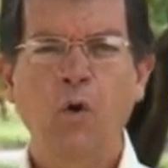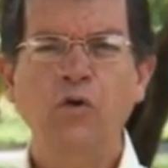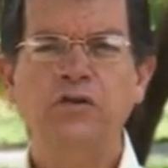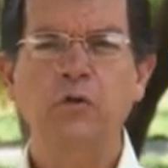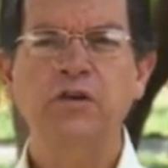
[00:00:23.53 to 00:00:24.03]

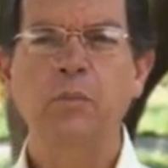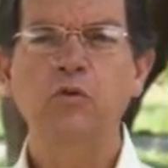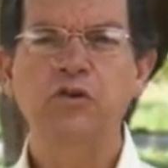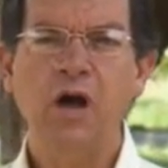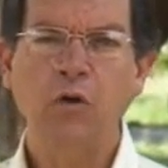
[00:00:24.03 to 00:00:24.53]
Hoje é o Dia
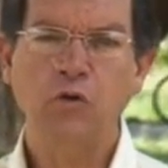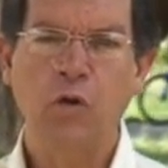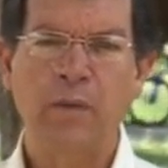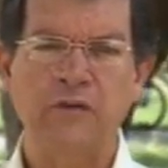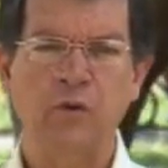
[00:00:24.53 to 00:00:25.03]
Mundial
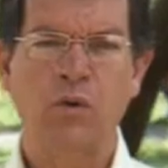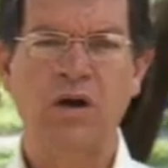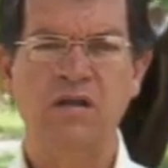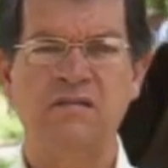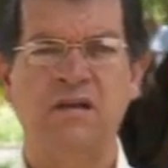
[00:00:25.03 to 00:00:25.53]
do Combate ao
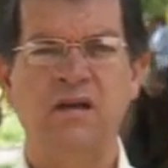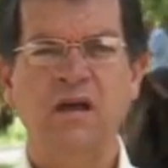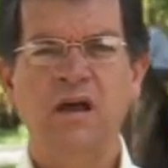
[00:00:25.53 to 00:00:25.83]
Câncer